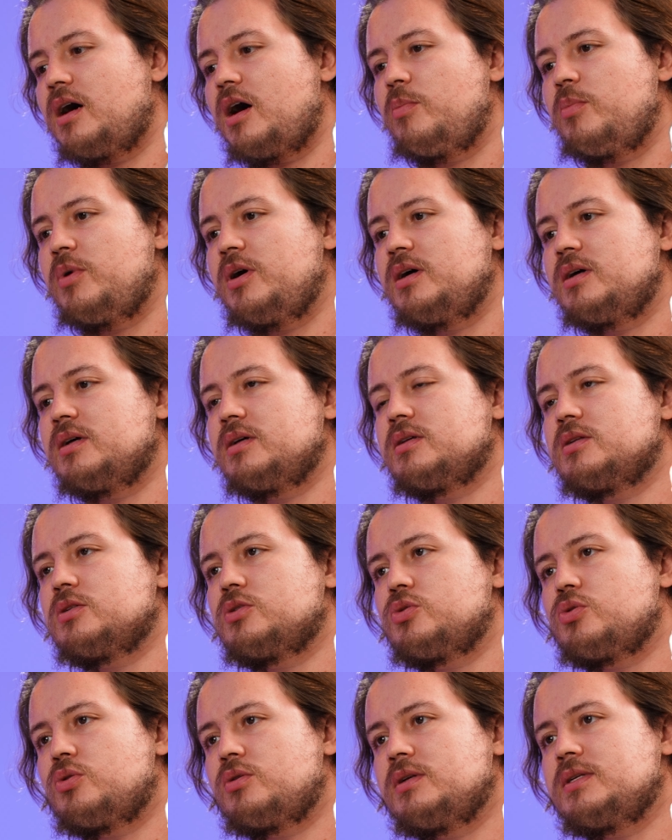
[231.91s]
Ama
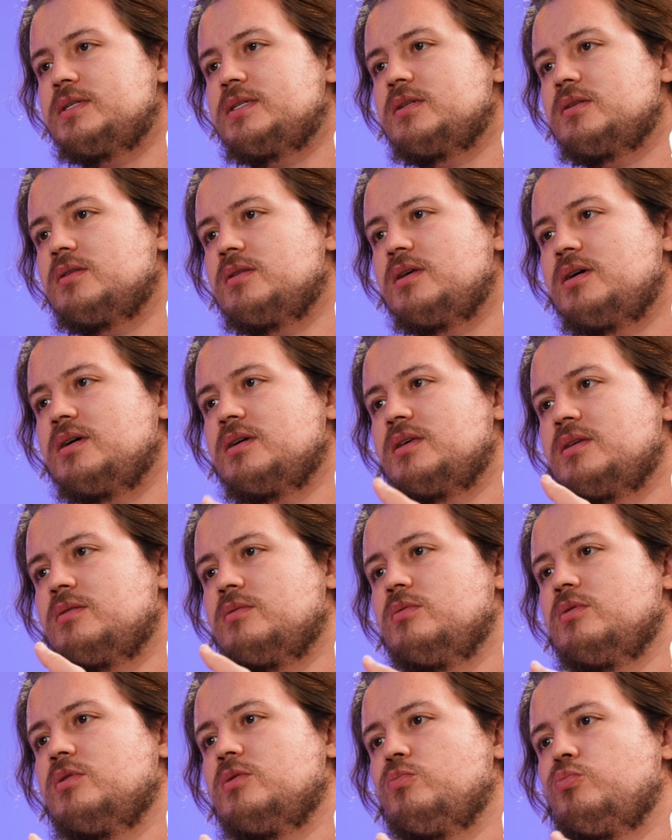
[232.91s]
sonrasında
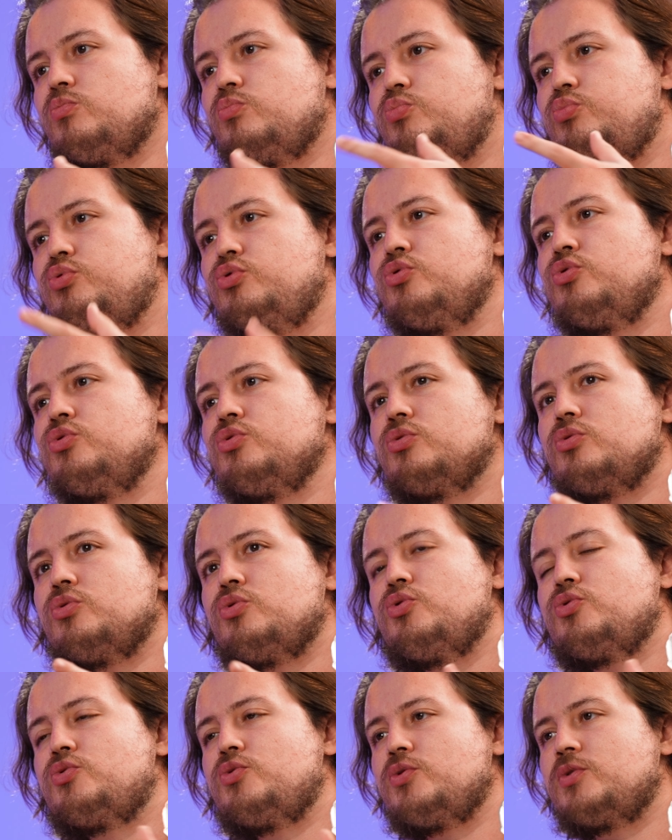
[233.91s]
bu
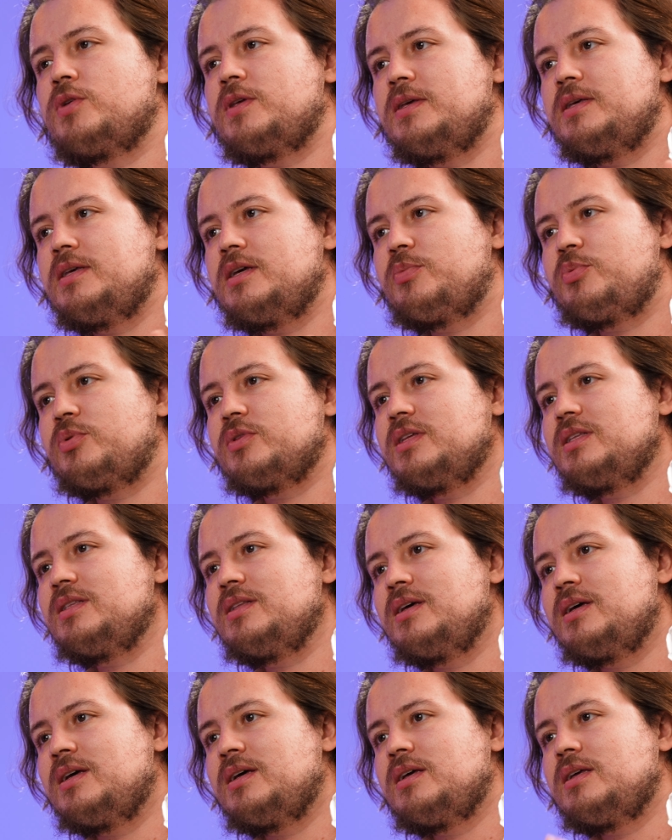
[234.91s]
hukuki yapının
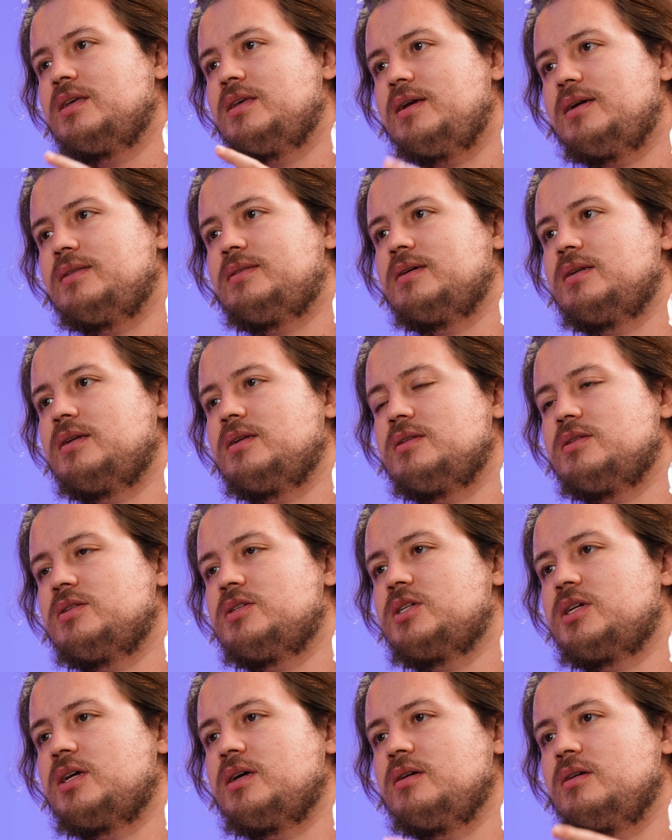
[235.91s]

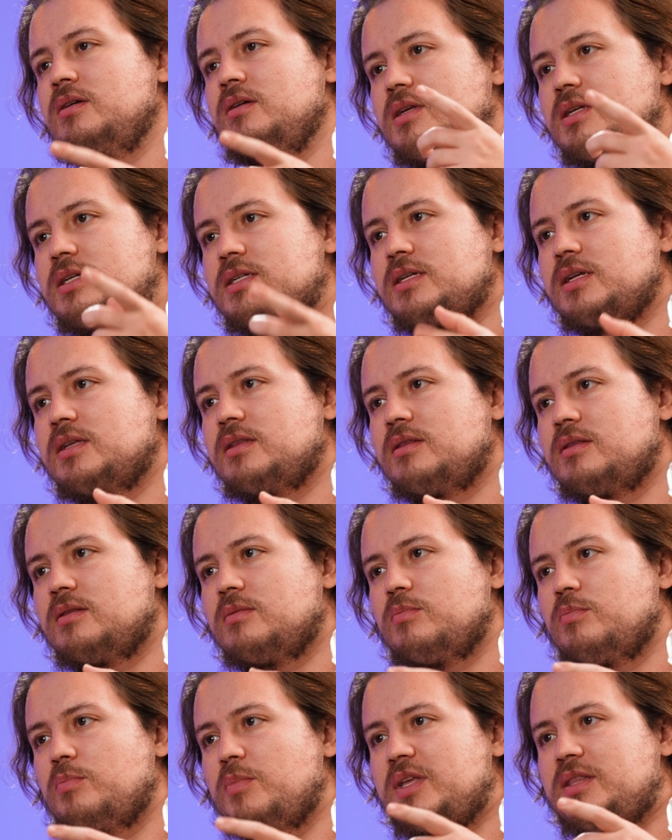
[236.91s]
yeterince işe
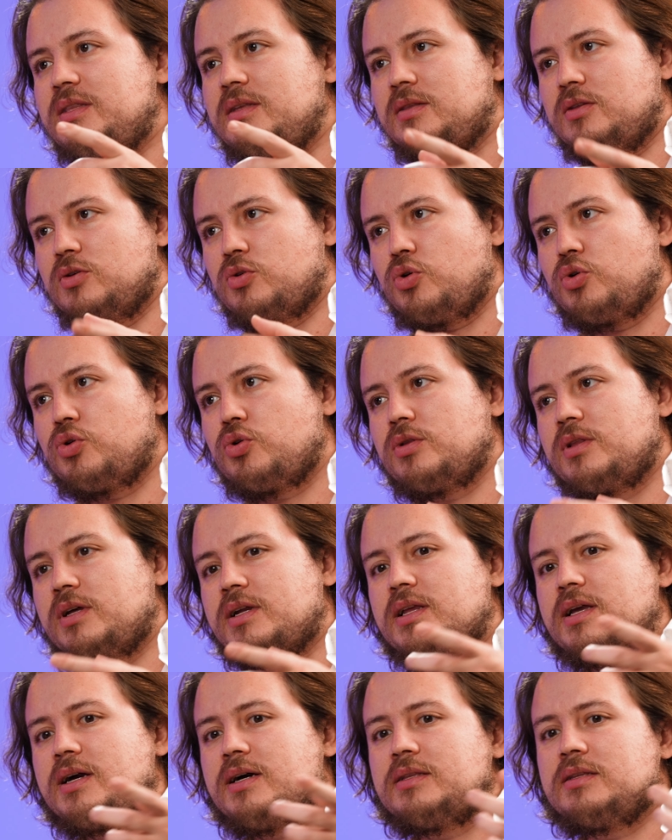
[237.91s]
etmediğini görüyorlar.
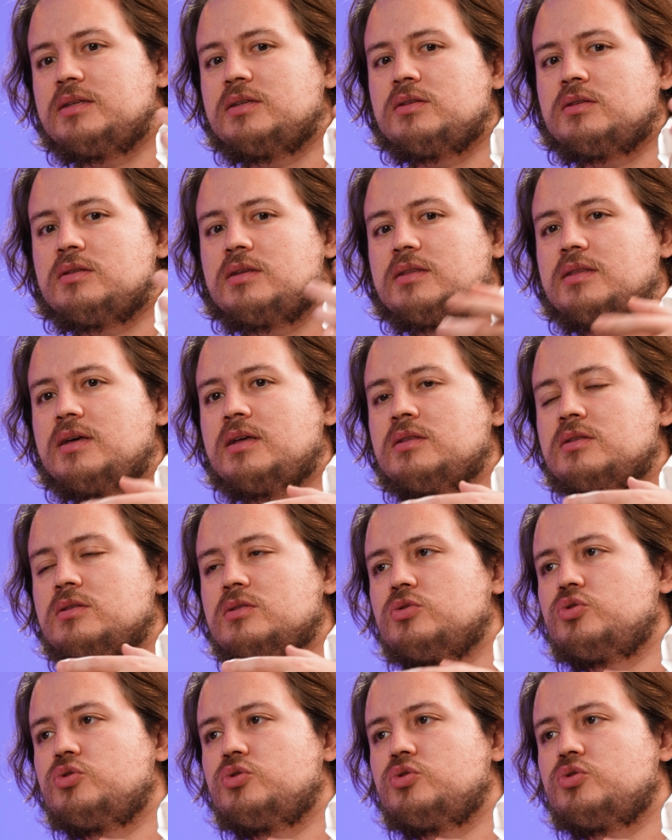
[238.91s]
Yani neden?